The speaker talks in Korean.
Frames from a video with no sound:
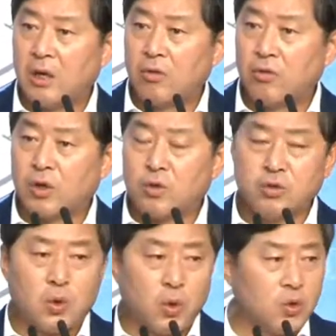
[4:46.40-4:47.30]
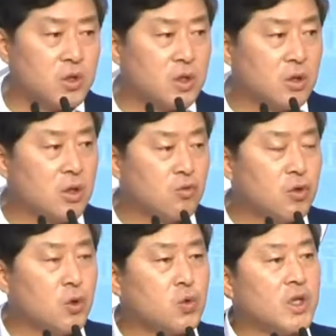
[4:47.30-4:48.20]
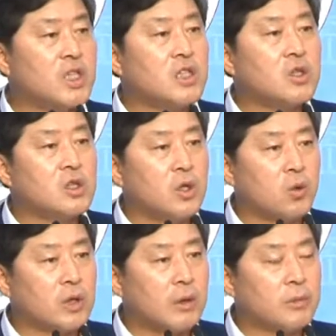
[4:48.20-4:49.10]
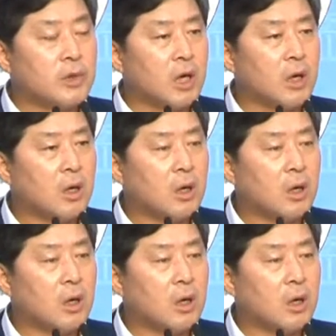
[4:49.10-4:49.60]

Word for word: 우리 군 교육 훈련소의 시설을 이용을 합니다.